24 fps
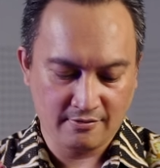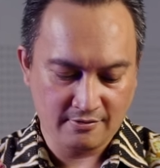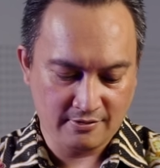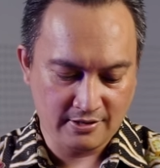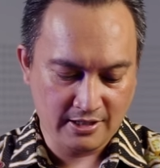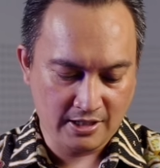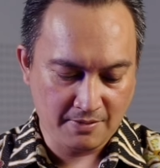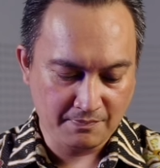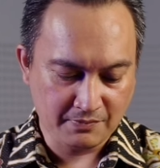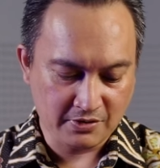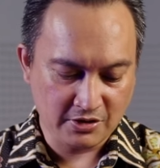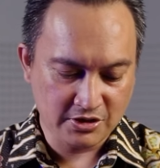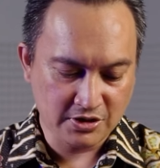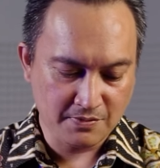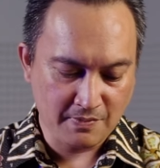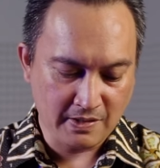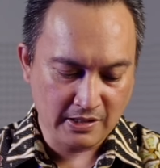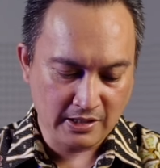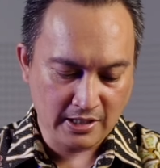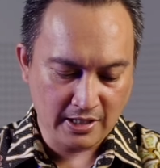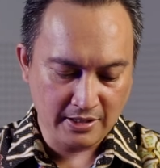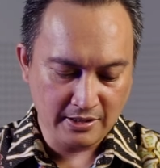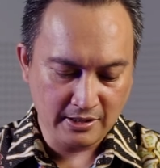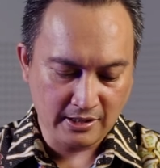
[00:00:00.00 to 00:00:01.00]
dalam terjemahan
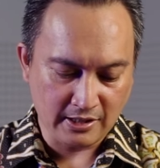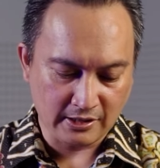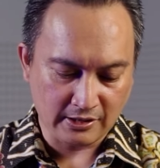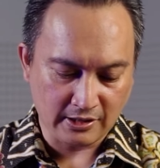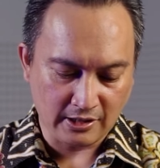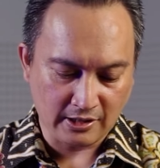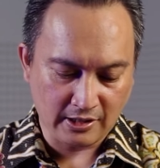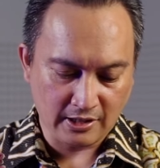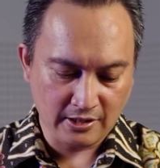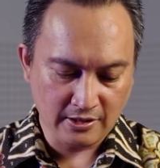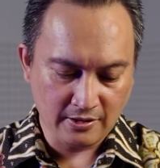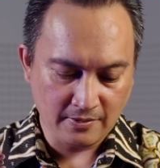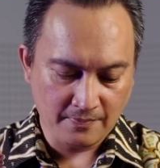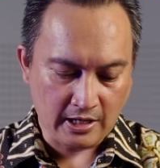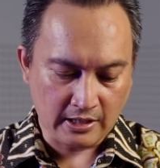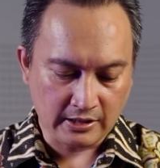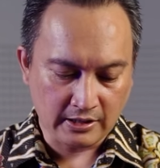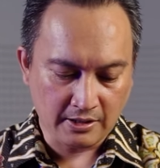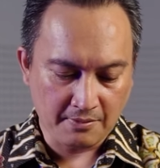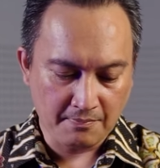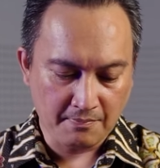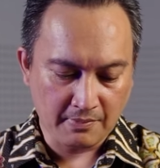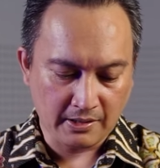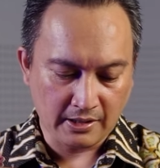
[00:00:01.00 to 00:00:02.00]
lain dikatakan,
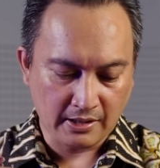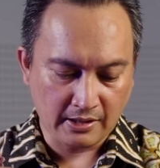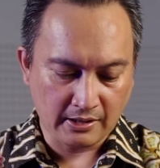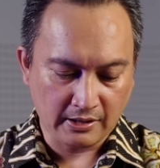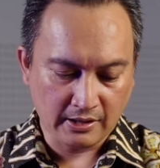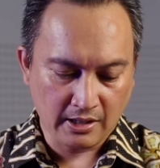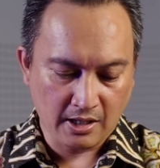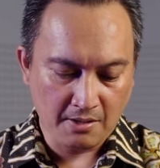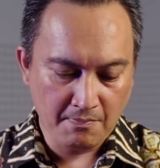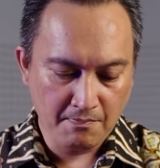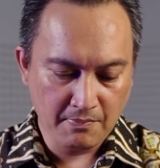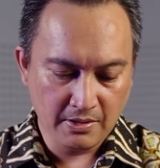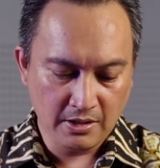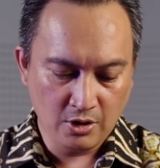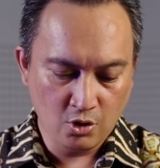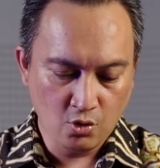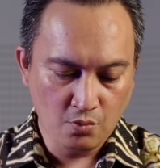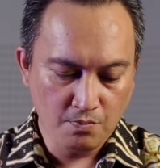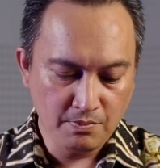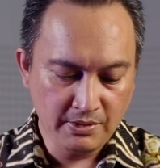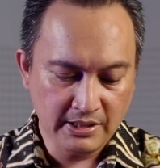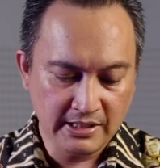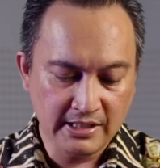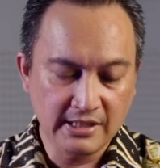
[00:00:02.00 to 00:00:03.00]
karena mereka
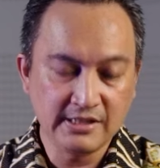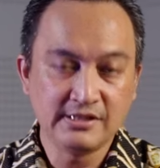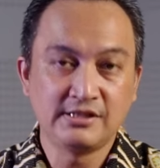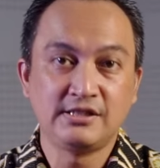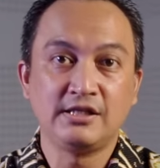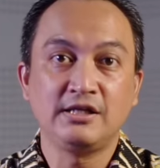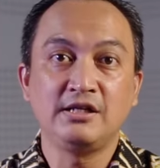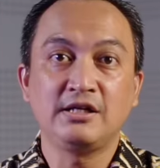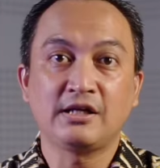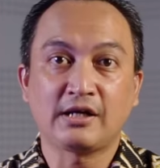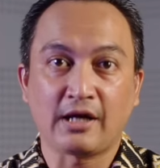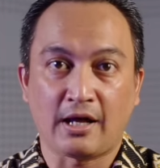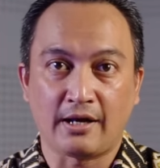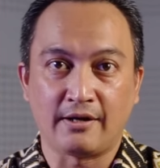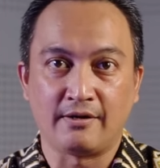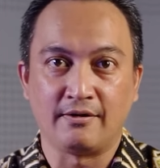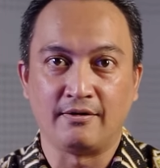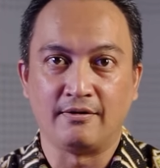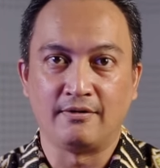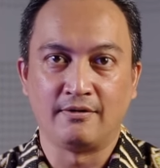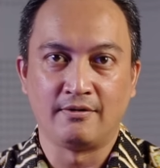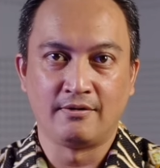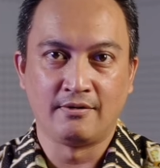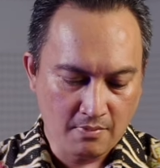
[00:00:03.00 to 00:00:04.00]
belum diizinkan
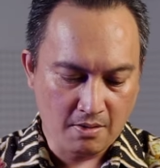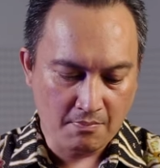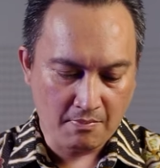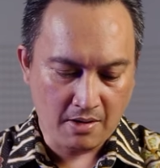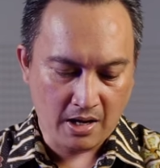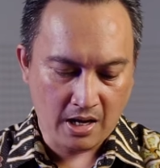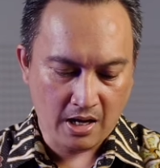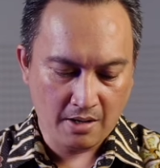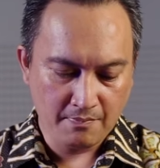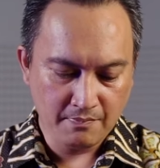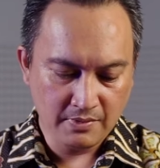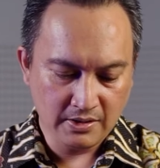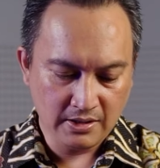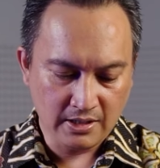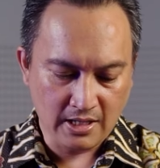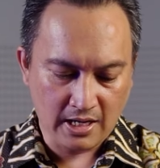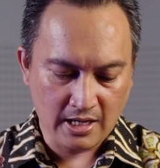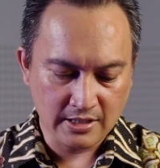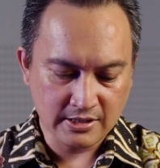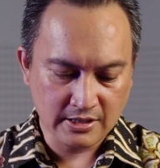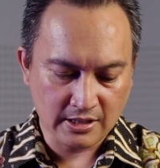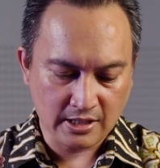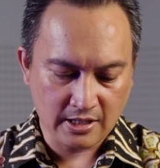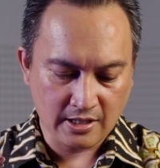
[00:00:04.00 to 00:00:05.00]
memahami
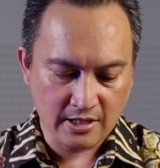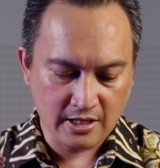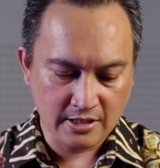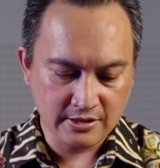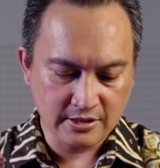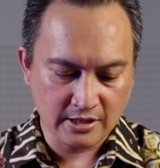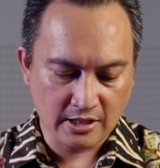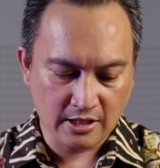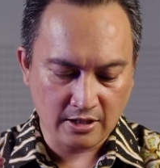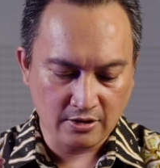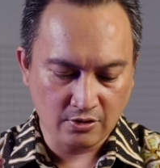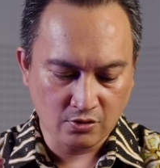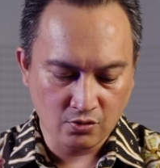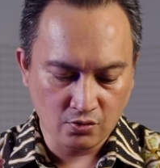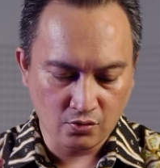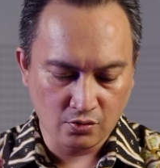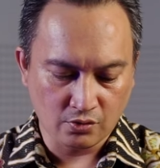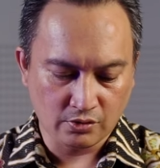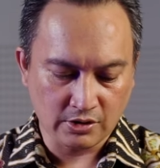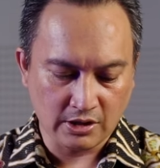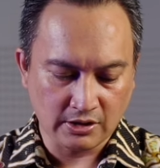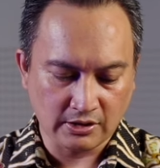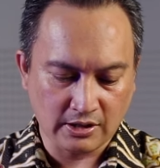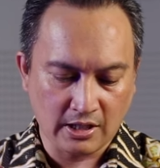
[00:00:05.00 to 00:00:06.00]

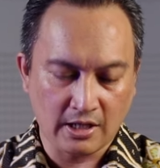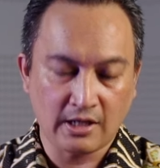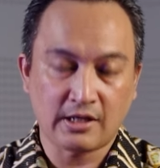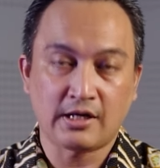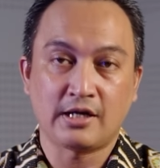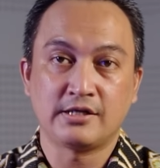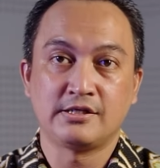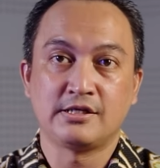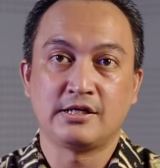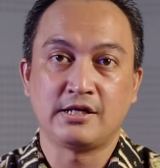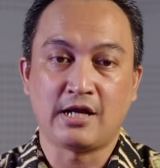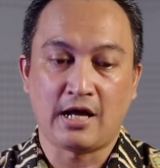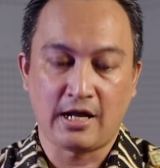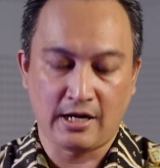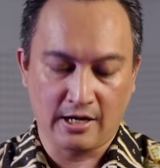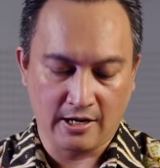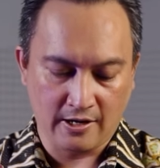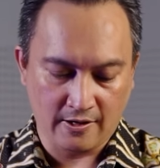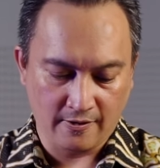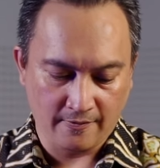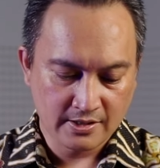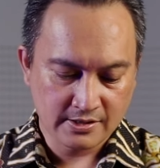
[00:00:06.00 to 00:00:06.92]
ajaran-ajaranku tentang kerajaan Allah.